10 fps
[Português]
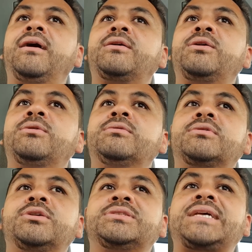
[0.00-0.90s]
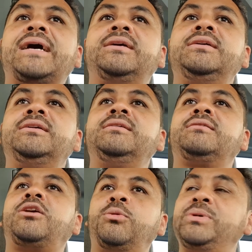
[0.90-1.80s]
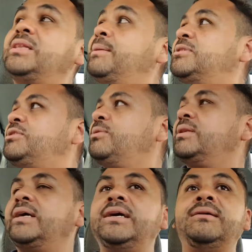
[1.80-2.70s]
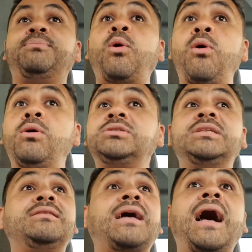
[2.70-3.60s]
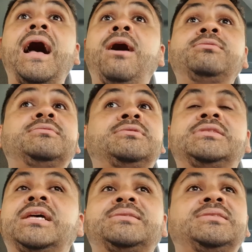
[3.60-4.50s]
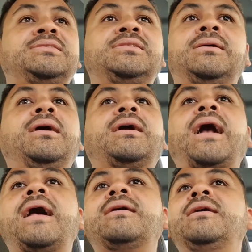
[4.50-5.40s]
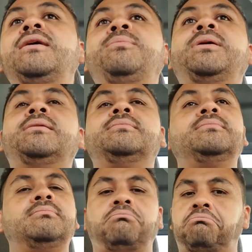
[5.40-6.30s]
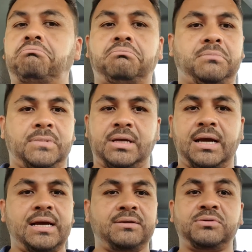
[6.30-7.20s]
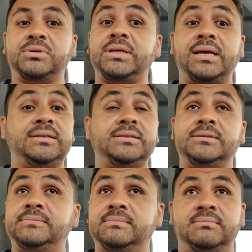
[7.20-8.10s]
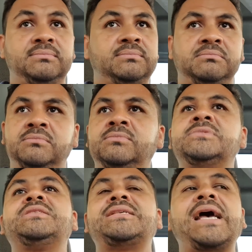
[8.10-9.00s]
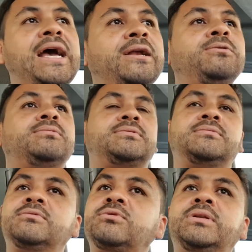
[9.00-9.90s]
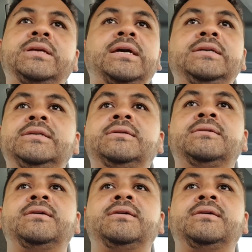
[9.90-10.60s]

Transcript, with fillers: que eu, que eu saí, que eu me demissionei, poxa e tal, de... caramba. Cara, não tô nem aí. Sério, não tô nem aí.